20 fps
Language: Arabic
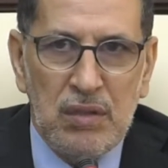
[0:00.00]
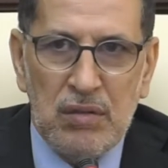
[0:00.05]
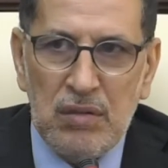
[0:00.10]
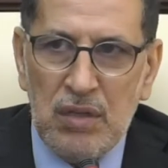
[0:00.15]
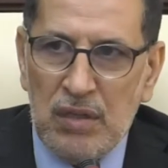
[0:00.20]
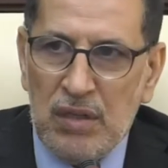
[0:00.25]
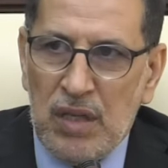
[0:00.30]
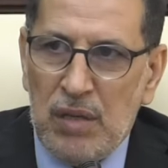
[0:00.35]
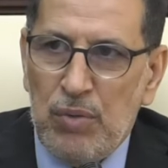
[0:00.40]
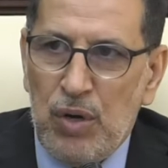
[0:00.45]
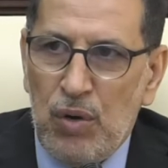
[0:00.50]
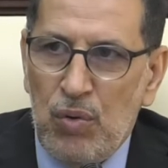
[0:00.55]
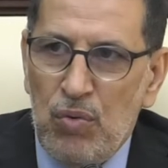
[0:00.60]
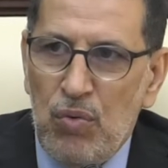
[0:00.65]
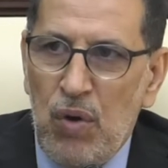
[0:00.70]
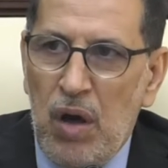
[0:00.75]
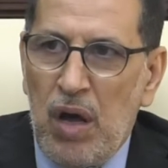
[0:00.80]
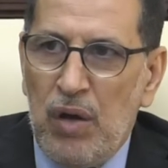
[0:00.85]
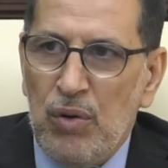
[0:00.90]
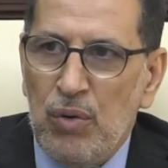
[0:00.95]
تعتبر
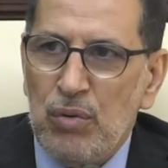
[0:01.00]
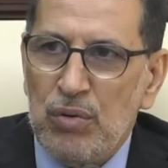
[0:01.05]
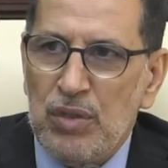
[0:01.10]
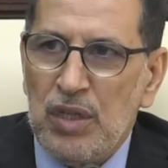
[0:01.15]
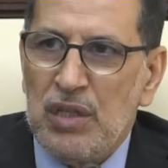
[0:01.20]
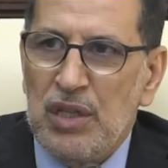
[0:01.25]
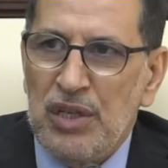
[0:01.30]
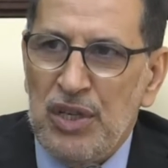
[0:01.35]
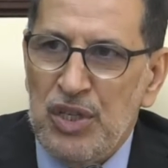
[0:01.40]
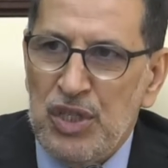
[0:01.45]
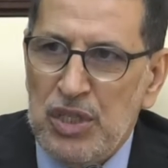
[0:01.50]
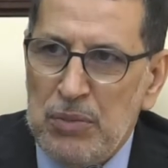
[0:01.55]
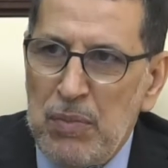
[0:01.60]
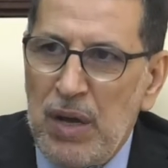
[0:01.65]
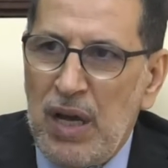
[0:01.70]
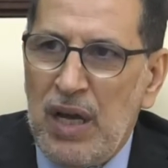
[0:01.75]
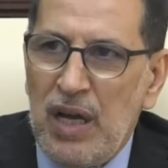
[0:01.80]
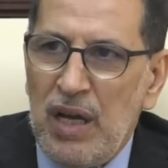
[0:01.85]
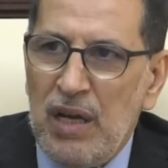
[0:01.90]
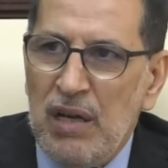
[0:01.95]
هو نقطة
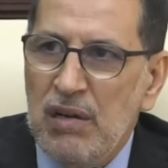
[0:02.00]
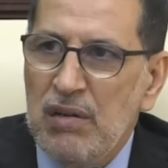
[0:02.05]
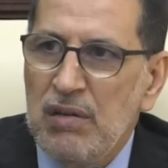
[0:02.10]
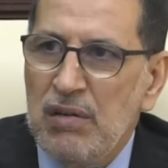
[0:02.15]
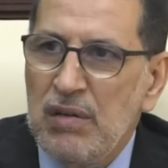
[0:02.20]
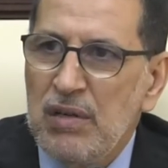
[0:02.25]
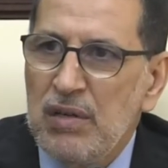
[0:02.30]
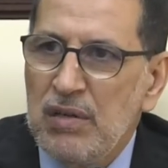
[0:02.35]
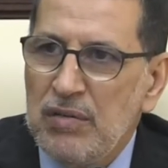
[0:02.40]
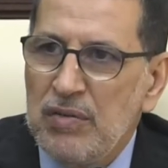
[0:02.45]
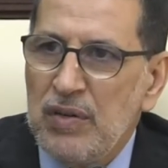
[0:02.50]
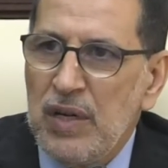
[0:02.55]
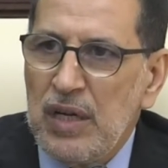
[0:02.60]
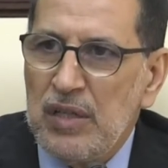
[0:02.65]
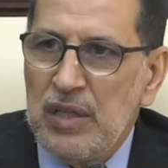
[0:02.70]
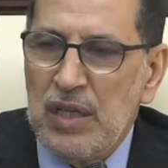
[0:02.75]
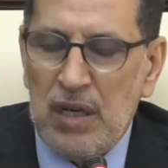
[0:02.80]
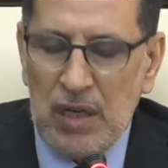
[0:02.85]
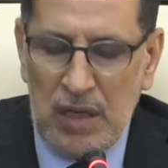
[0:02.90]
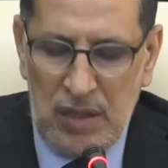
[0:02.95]
الإجماع في
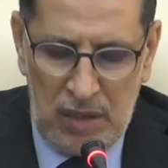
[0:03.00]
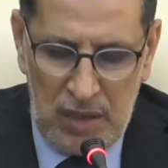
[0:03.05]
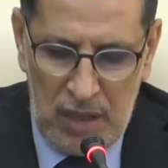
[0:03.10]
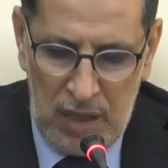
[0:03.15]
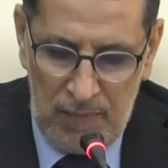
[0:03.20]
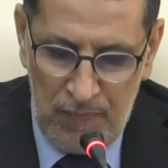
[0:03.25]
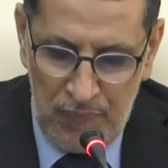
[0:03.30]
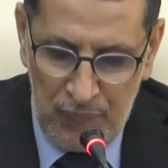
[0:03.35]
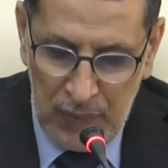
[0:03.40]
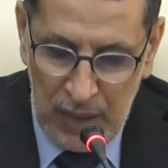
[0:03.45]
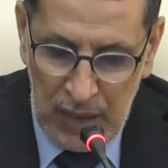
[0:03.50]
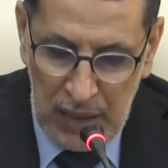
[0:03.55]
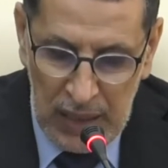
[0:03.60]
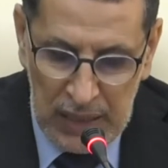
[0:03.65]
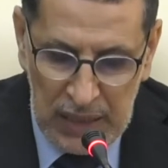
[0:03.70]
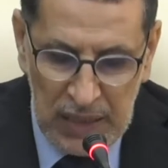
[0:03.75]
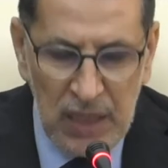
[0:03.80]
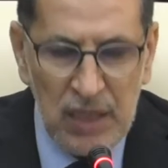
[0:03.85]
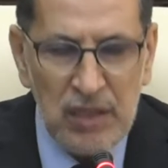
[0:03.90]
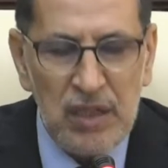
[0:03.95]
هذه القضية
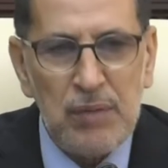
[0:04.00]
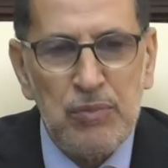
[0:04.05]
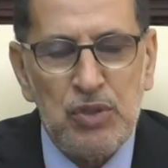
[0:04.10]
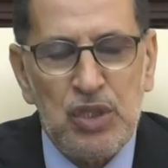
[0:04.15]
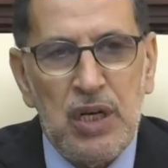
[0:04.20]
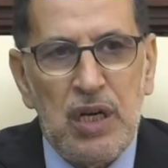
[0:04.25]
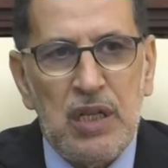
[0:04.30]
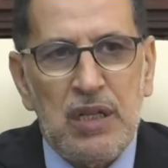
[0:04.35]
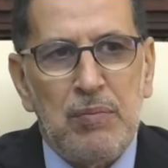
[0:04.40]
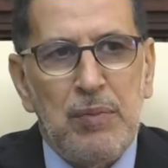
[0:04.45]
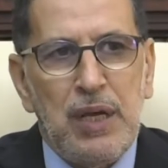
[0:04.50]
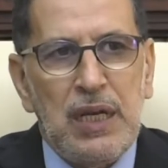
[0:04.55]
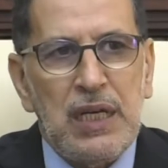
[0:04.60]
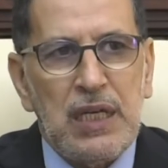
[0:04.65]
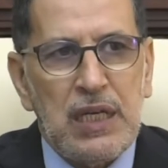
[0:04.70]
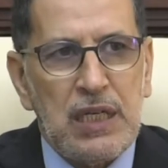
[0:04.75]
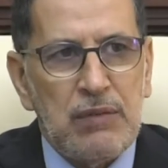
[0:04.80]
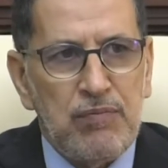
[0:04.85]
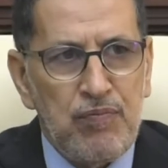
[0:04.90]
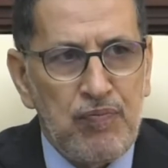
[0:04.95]
لكن خطاب جلالة
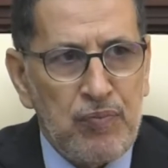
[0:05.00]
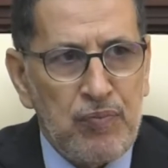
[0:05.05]
الملك